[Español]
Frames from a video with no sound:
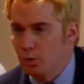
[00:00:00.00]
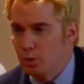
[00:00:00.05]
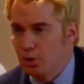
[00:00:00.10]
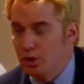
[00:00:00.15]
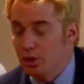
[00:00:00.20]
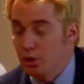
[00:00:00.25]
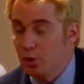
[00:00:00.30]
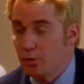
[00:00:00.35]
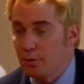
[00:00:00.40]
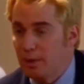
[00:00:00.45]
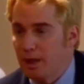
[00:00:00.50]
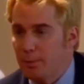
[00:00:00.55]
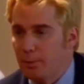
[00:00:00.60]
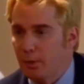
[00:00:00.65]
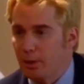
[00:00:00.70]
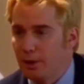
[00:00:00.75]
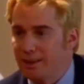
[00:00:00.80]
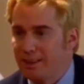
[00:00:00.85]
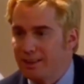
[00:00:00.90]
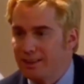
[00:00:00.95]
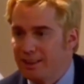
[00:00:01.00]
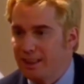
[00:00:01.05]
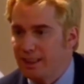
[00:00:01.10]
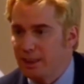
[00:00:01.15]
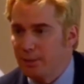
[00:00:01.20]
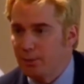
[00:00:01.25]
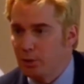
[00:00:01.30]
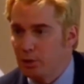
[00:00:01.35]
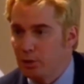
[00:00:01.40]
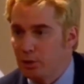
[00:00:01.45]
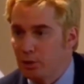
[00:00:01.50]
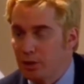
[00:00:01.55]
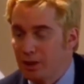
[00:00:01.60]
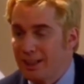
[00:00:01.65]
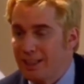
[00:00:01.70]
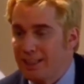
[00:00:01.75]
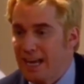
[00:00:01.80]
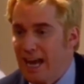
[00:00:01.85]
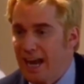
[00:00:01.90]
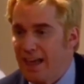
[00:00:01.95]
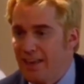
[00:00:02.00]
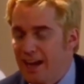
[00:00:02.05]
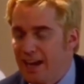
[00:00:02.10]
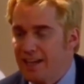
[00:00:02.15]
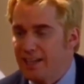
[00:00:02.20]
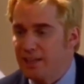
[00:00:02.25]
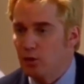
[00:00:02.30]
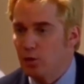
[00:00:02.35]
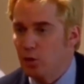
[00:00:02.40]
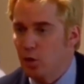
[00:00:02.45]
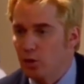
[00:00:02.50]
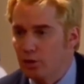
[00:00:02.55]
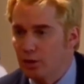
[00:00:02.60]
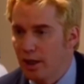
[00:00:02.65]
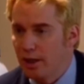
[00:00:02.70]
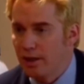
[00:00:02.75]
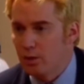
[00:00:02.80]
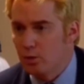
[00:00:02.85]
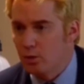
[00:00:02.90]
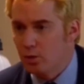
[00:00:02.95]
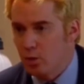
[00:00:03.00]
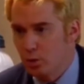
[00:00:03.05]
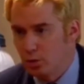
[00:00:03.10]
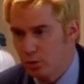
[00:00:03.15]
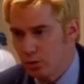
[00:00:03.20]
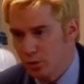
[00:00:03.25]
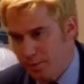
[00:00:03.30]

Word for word: y no nos van a poder detener porque no tienen nada en contra de nosotros,